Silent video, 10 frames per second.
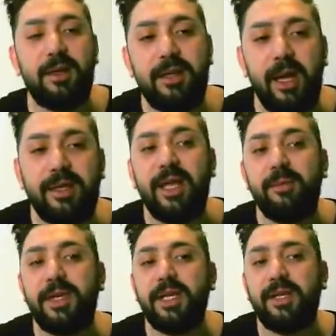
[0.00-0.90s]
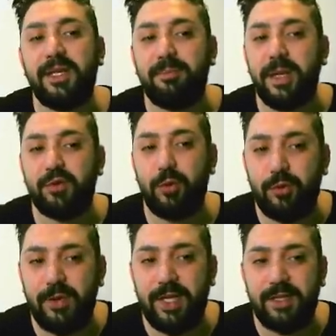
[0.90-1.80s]
Yani temkinli gitmek
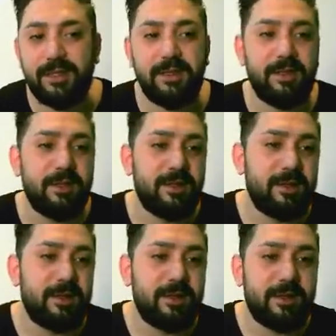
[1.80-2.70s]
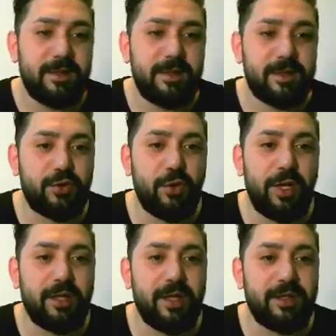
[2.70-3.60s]
zorundayız. Ee, şöyle
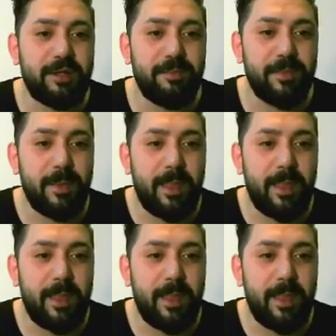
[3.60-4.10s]
anlatayım.